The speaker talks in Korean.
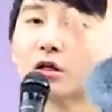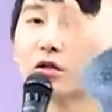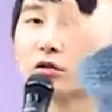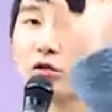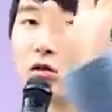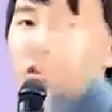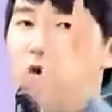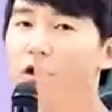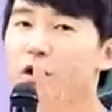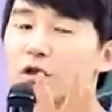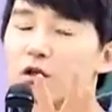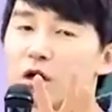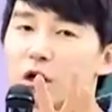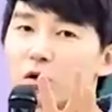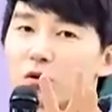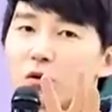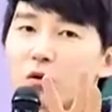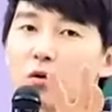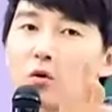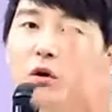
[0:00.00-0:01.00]

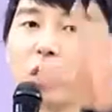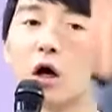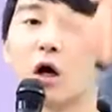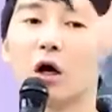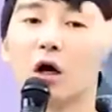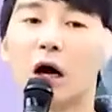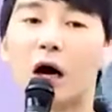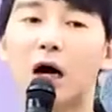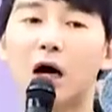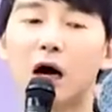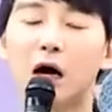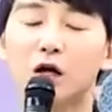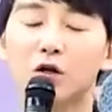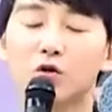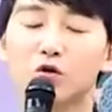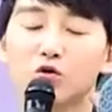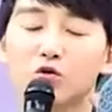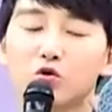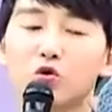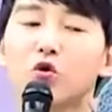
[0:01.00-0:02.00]
너희들하고
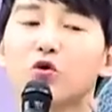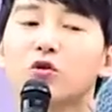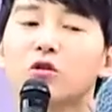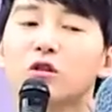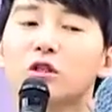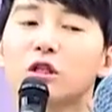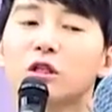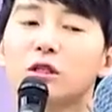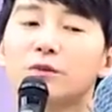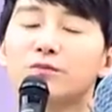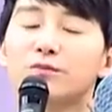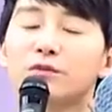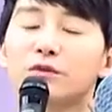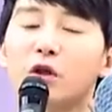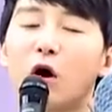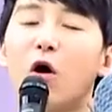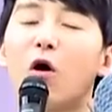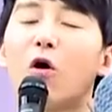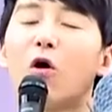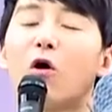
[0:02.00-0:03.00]
조금
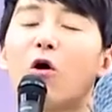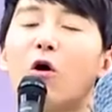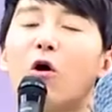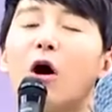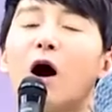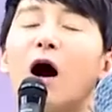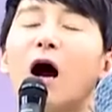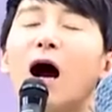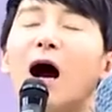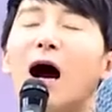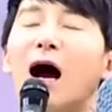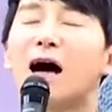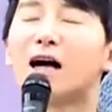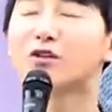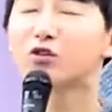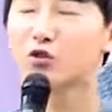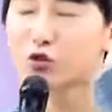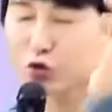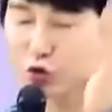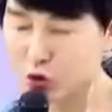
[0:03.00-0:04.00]
더
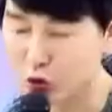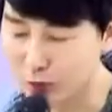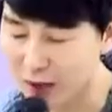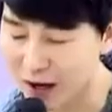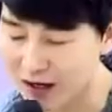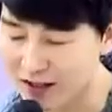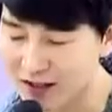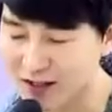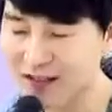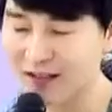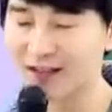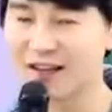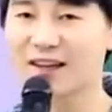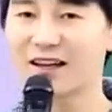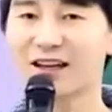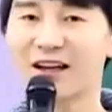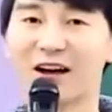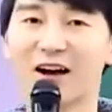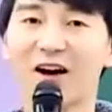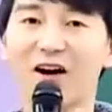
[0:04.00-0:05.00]
아주
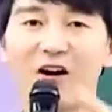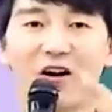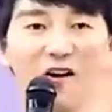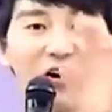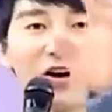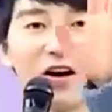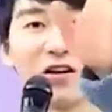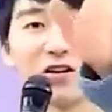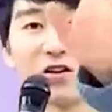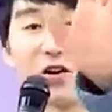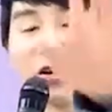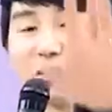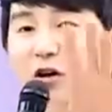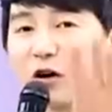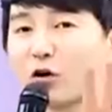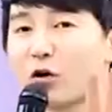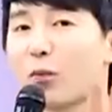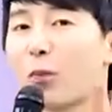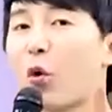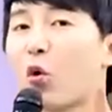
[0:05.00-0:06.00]
많이 어,
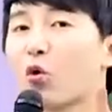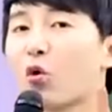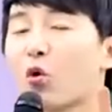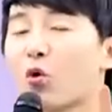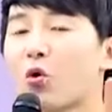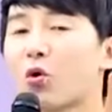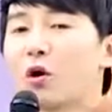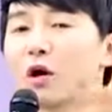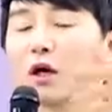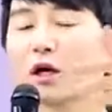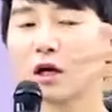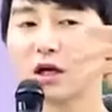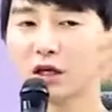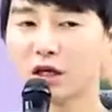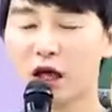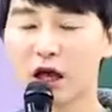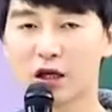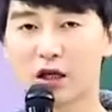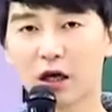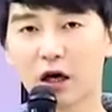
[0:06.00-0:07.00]
너희들하고 보고
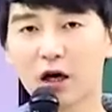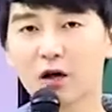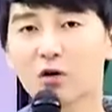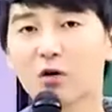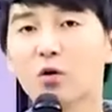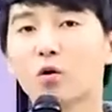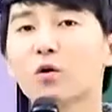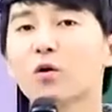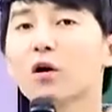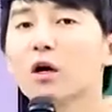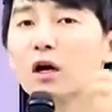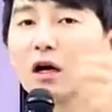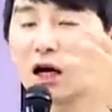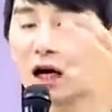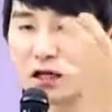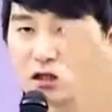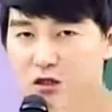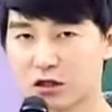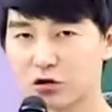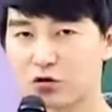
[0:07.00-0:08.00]
얘기하고
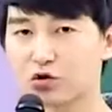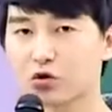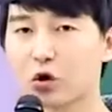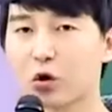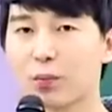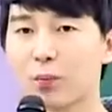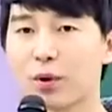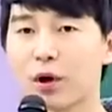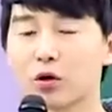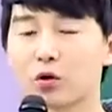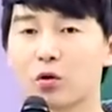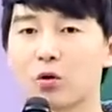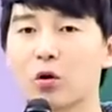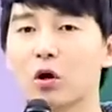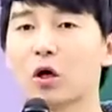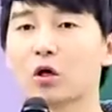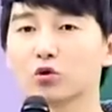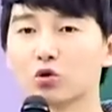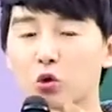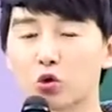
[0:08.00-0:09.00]
같이
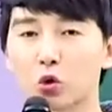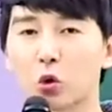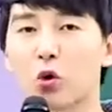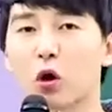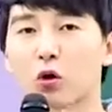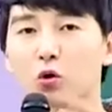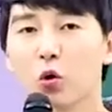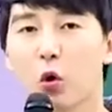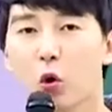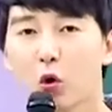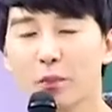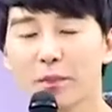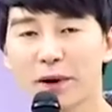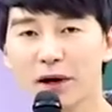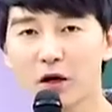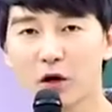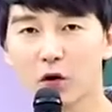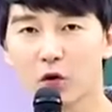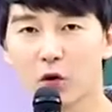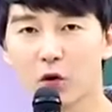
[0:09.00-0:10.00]
수업하고 소통하고
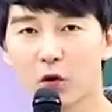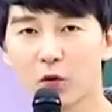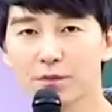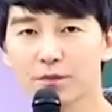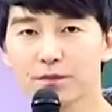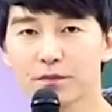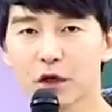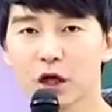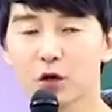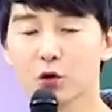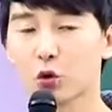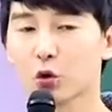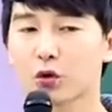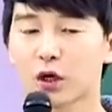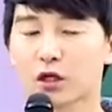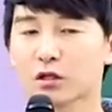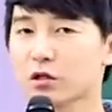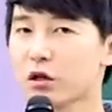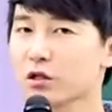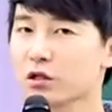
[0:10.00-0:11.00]
호흡하려고
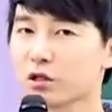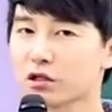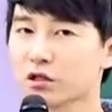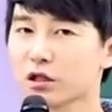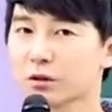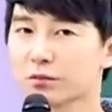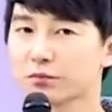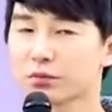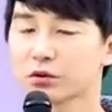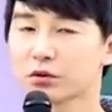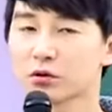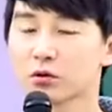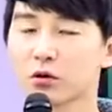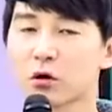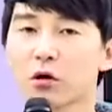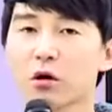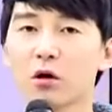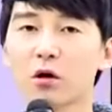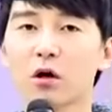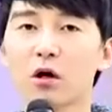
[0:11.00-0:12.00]
이렇게 첫
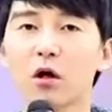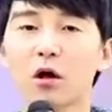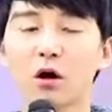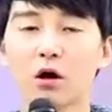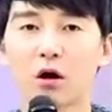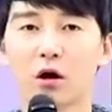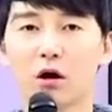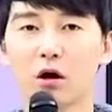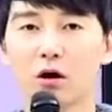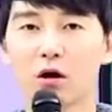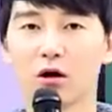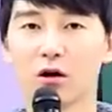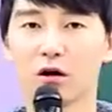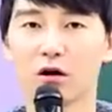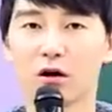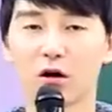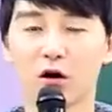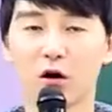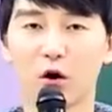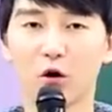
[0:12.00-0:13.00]
시작부터 어,
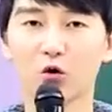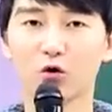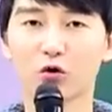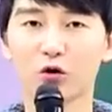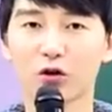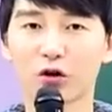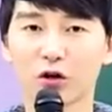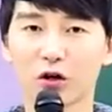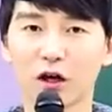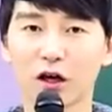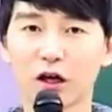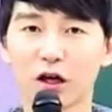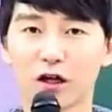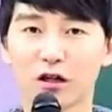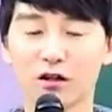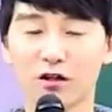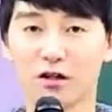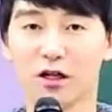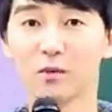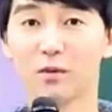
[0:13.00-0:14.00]
얼굴을 이렇게
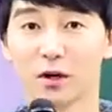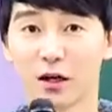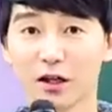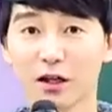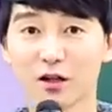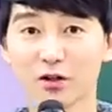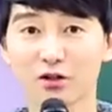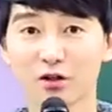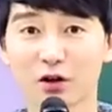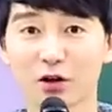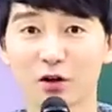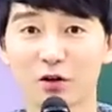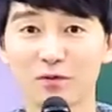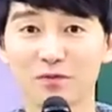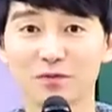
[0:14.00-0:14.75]
들이밀게 됐어요.